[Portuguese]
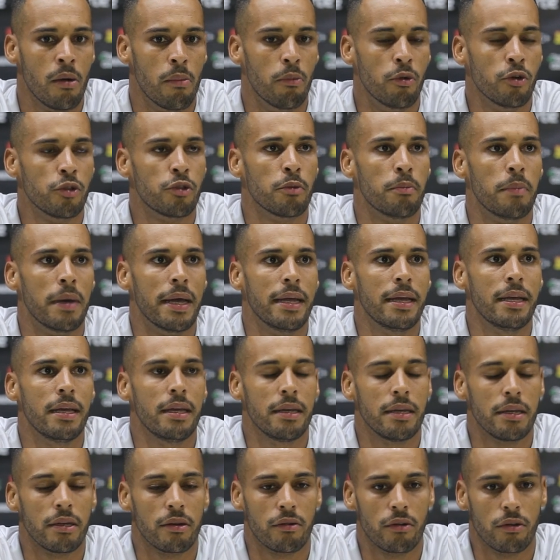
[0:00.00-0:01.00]
muito bem
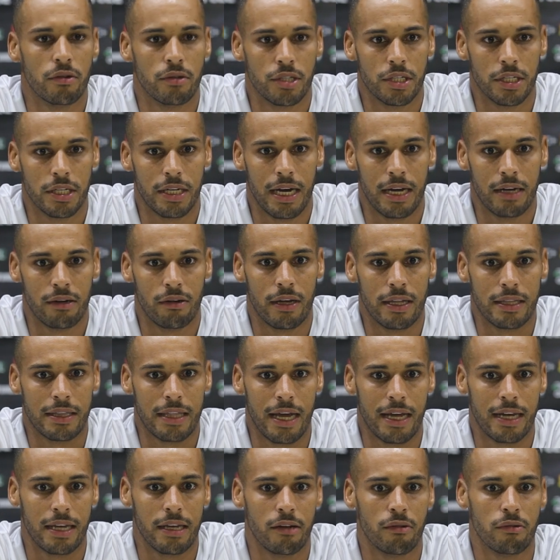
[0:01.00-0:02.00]
e quando chegar no
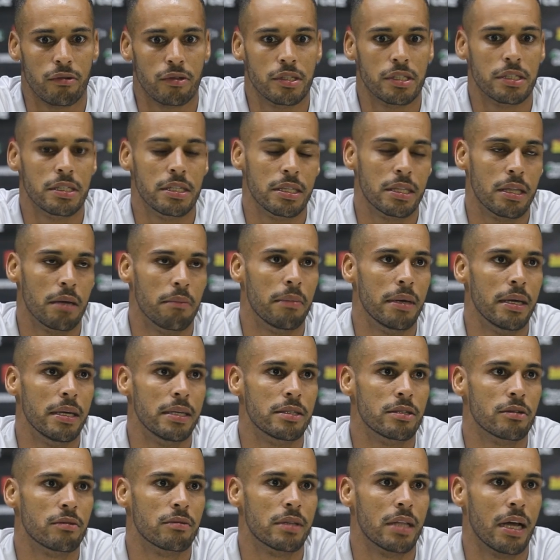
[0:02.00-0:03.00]
ataque conseguir também
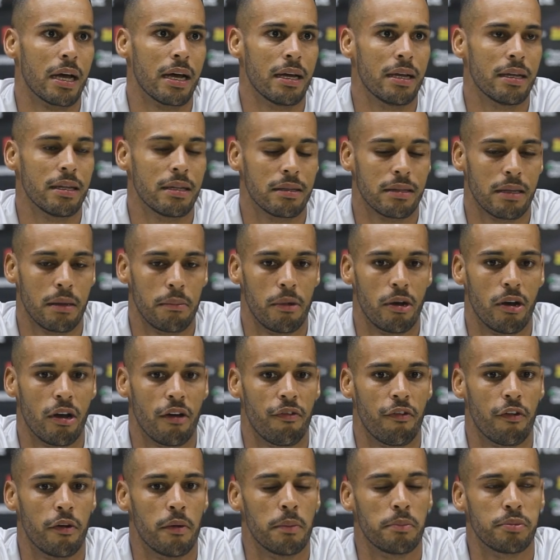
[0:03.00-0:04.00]
executar da melhor
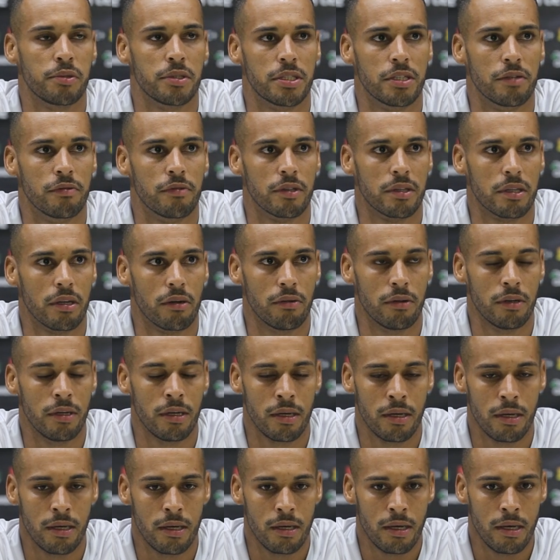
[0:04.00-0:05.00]
forma possível. Então,
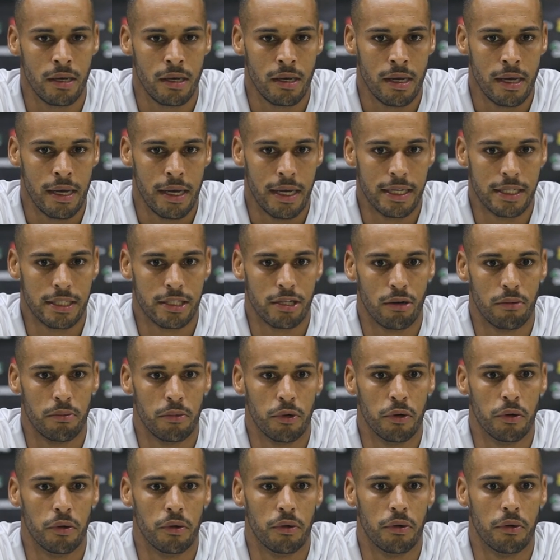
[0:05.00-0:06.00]
esse é o
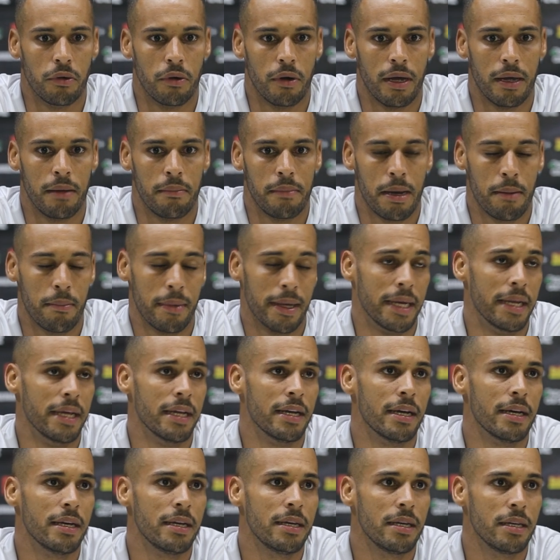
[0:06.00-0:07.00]
meu é a minha
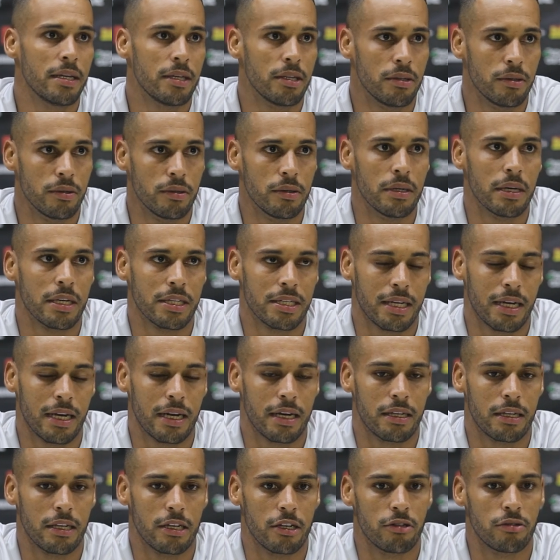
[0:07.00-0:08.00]
maneira e as
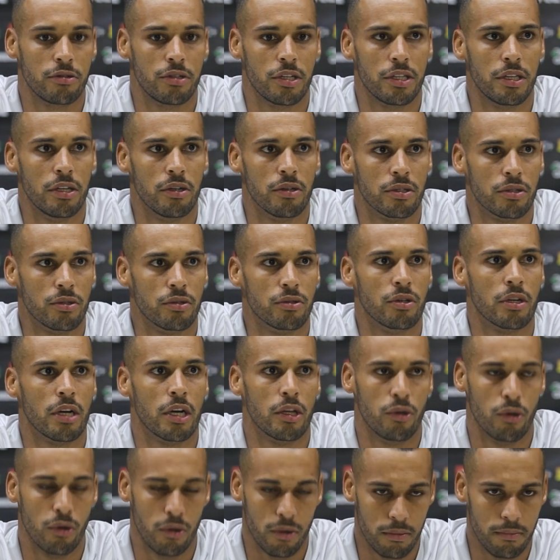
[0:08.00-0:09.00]
características de Deus. Um
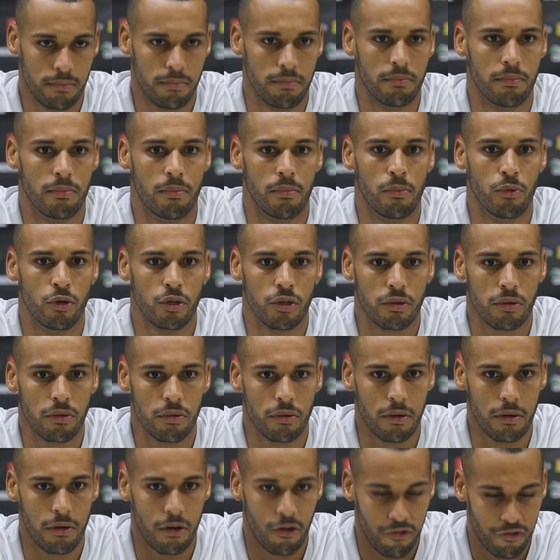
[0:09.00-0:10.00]
jogador muito
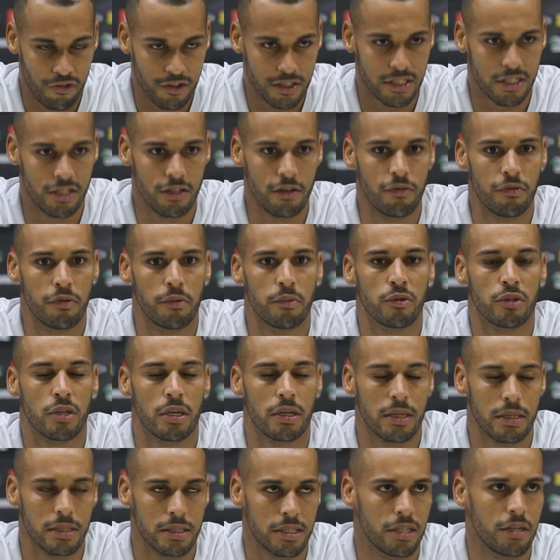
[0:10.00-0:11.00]
ofensivo, muito
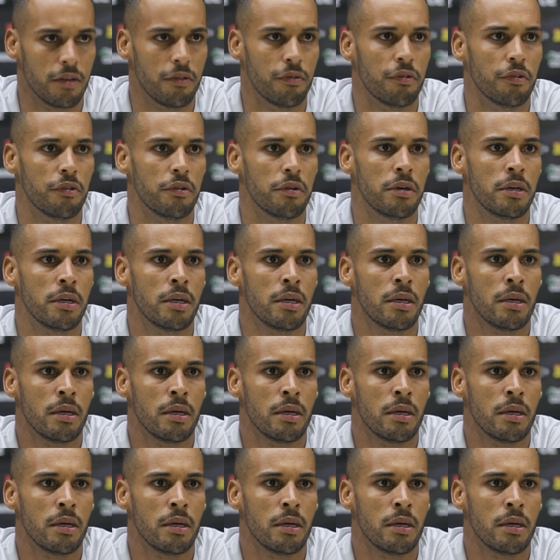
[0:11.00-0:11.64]
agressivo,